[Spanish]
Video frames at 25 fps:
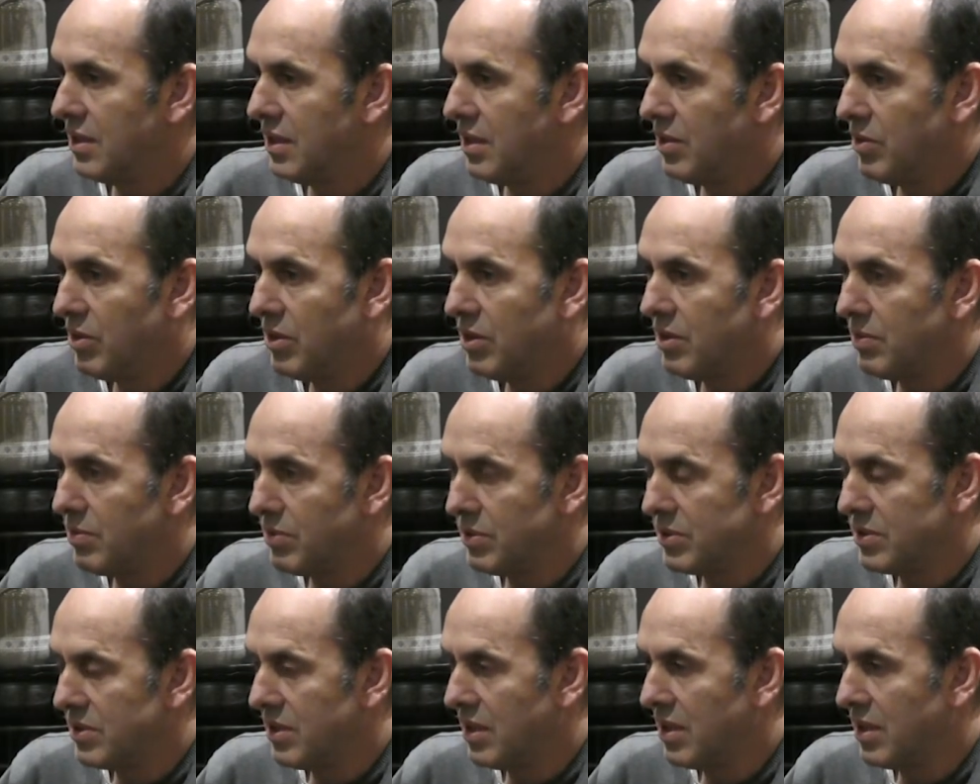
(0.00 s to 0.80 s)
Y bueno,
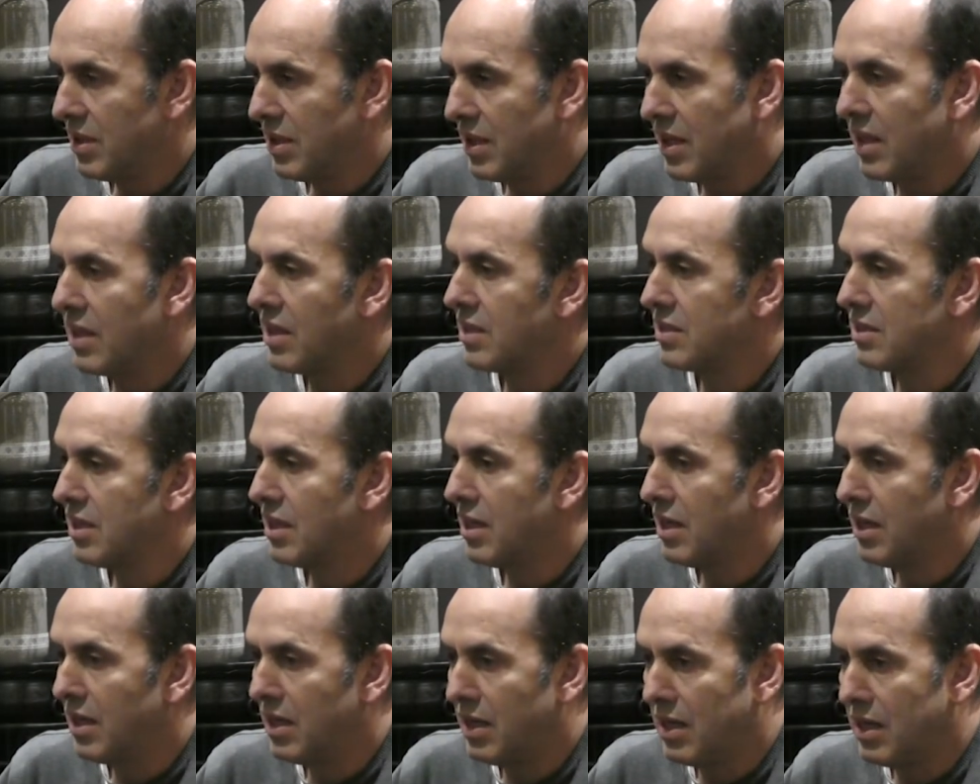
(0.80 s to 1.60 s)
pues eh, gracias
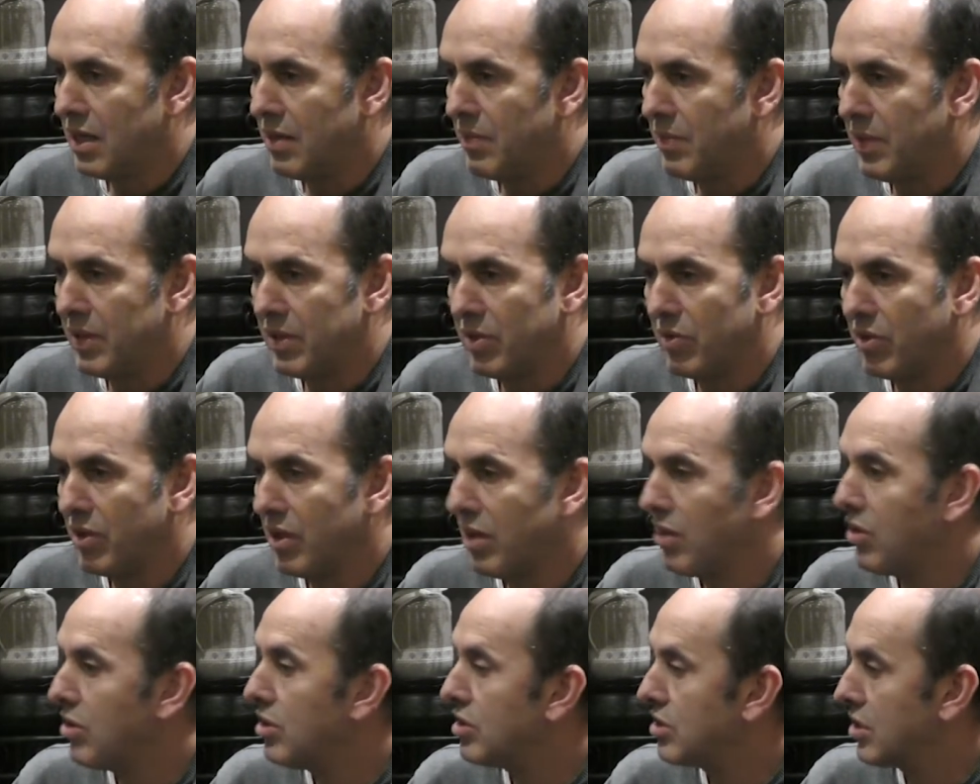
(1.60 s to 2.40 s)
a
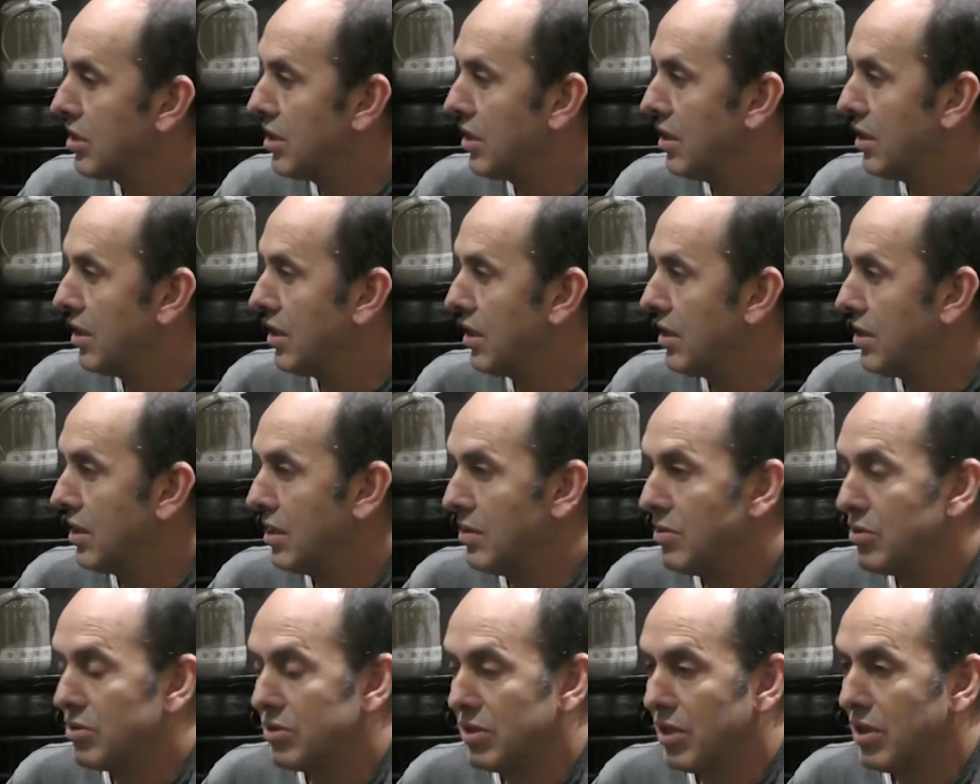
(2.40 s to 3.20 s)
patrocinadores que, que,
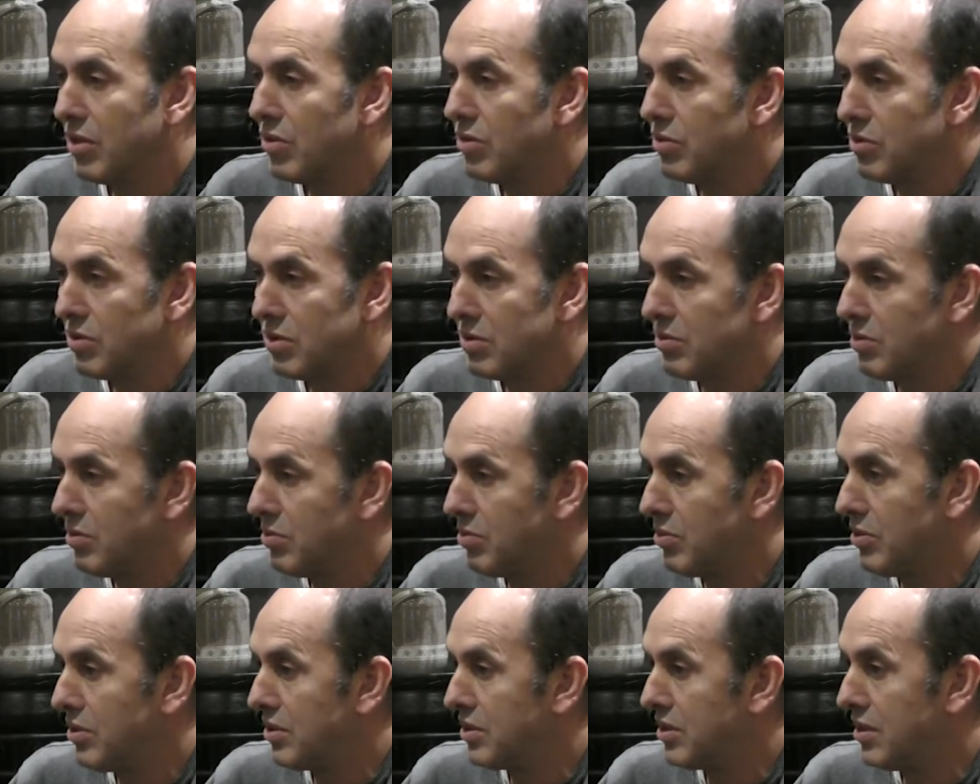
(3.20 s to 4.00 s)
tenemos de Irún,
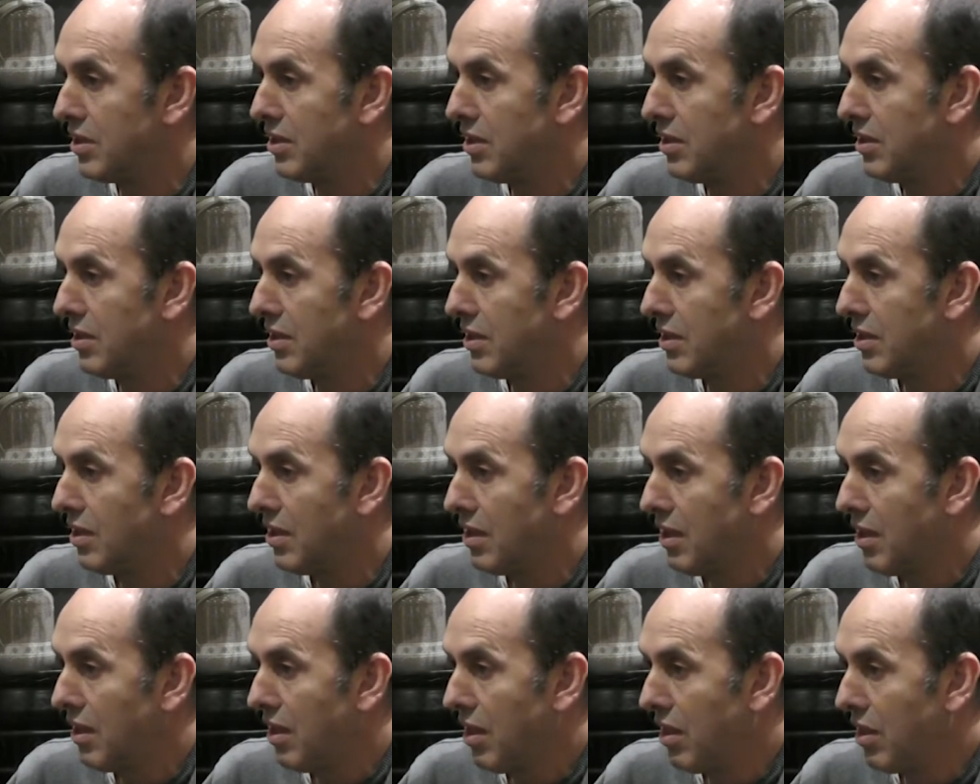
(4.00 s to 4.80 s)
como pueden ser
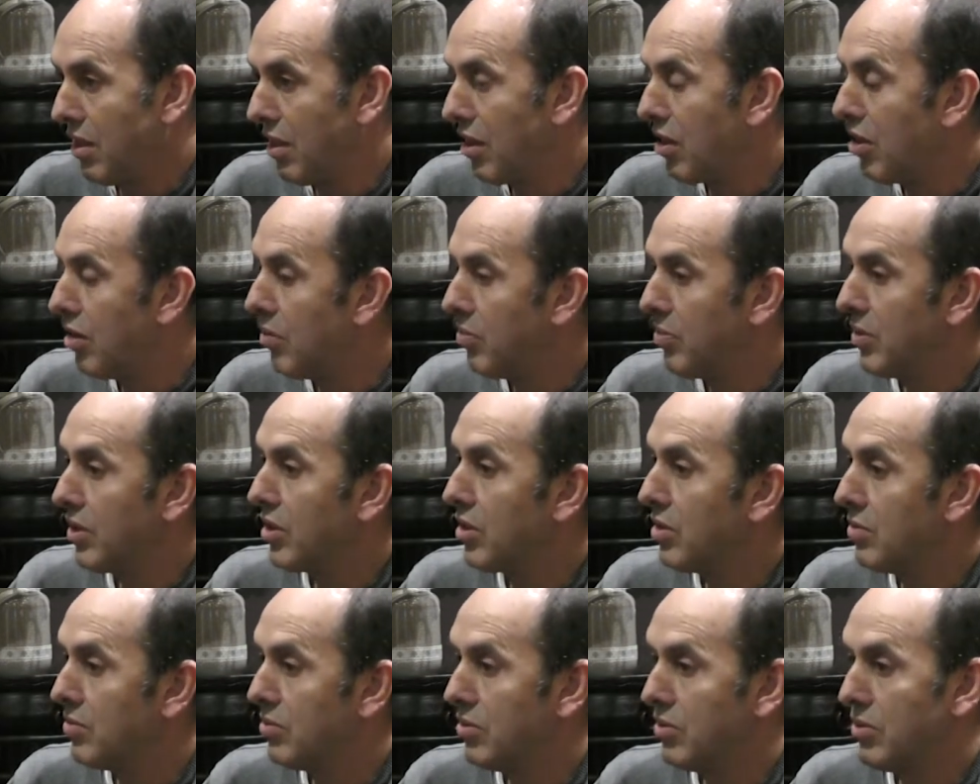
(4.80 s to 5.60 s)

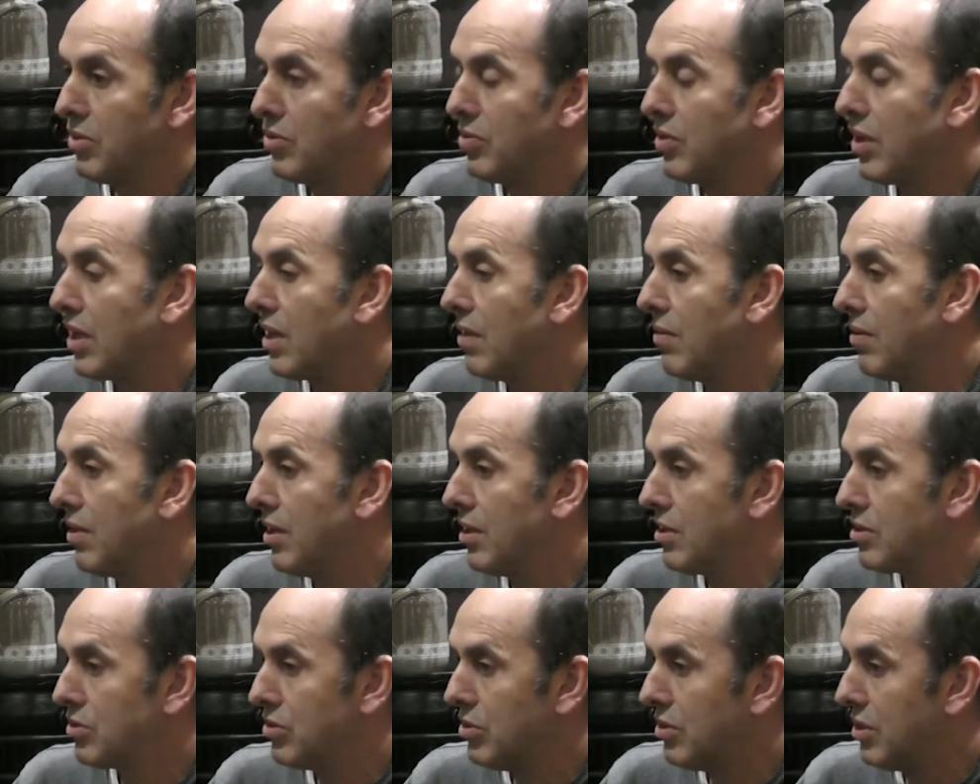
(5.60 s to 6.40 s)
Cíclope, como Tica
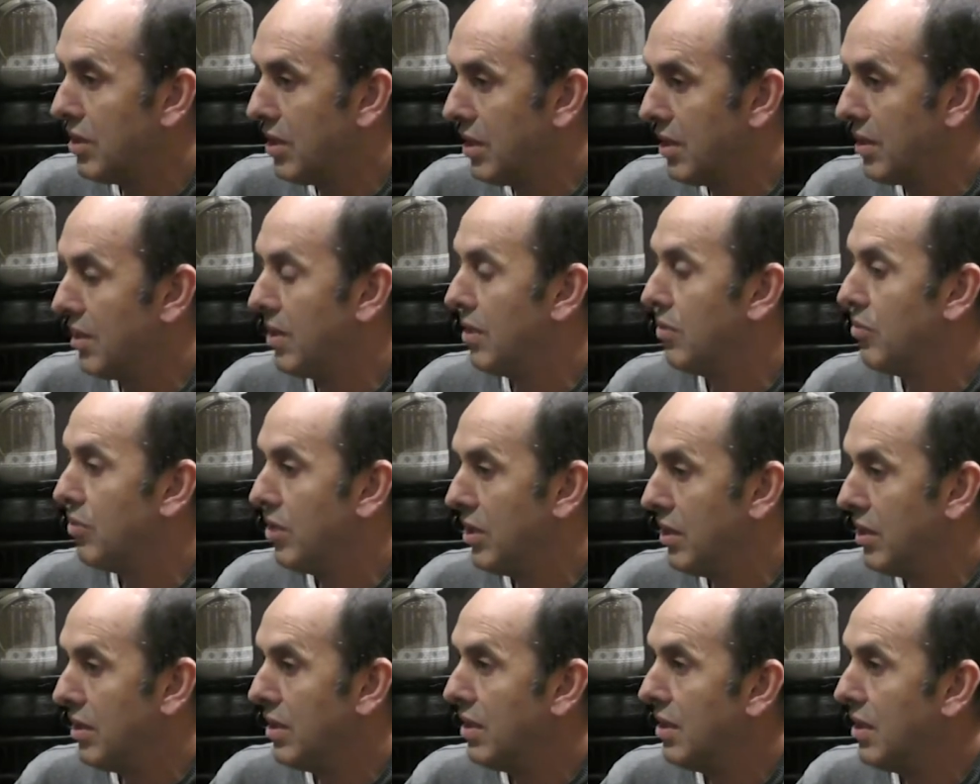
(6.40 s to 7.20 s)
Vidasoa,
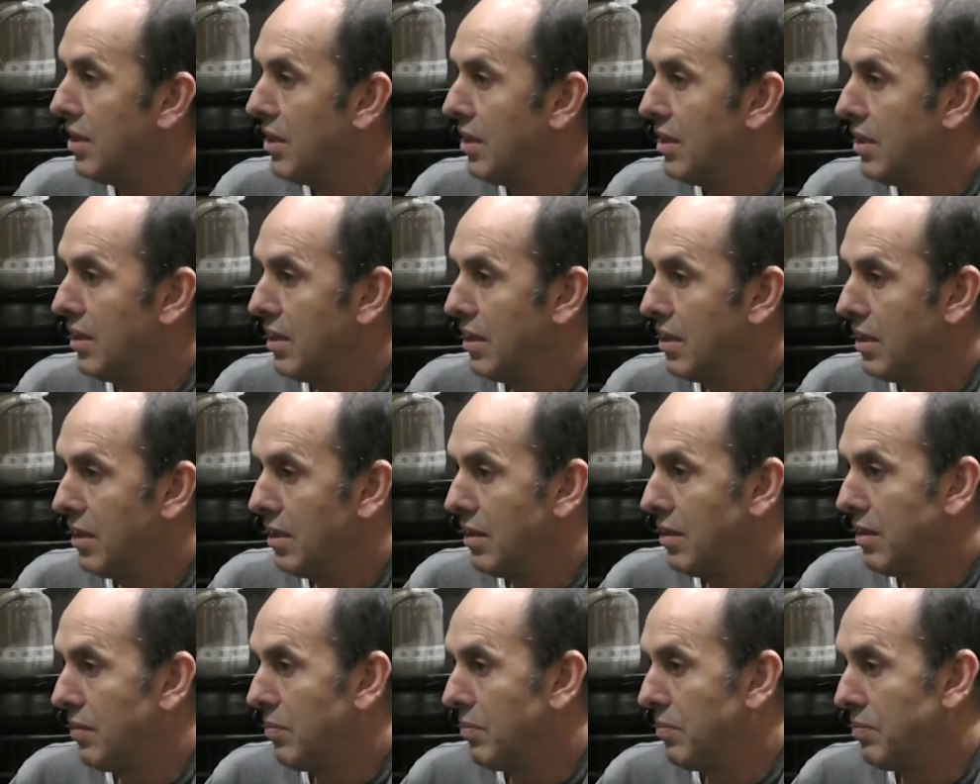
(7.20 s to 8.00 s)
Dinui,
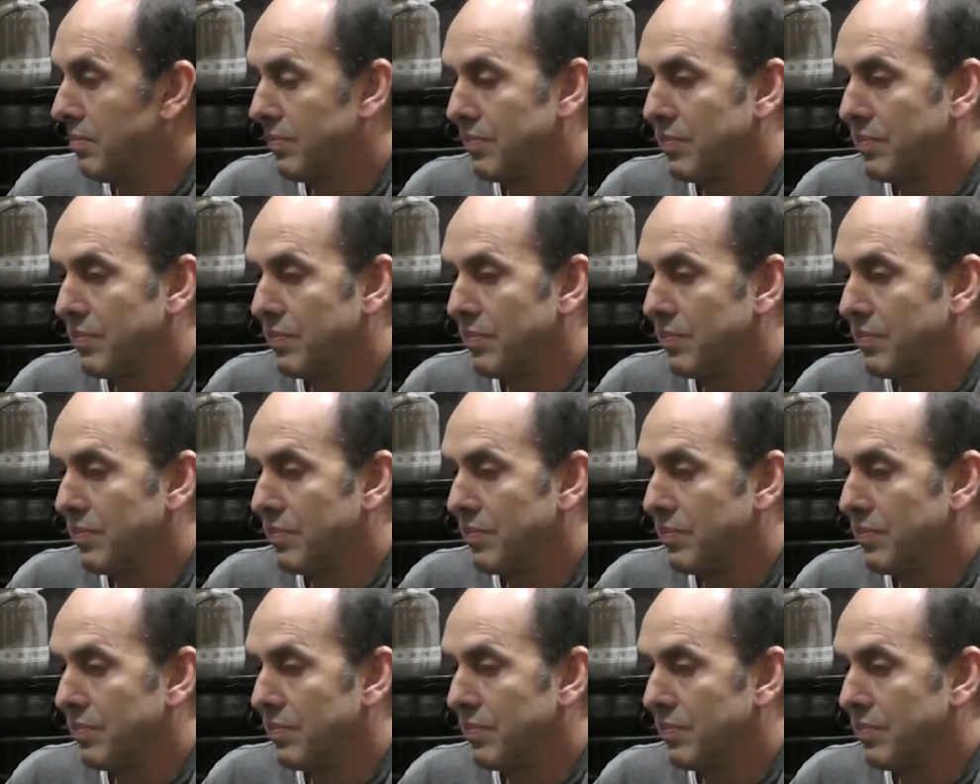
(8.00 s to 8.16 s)
eh,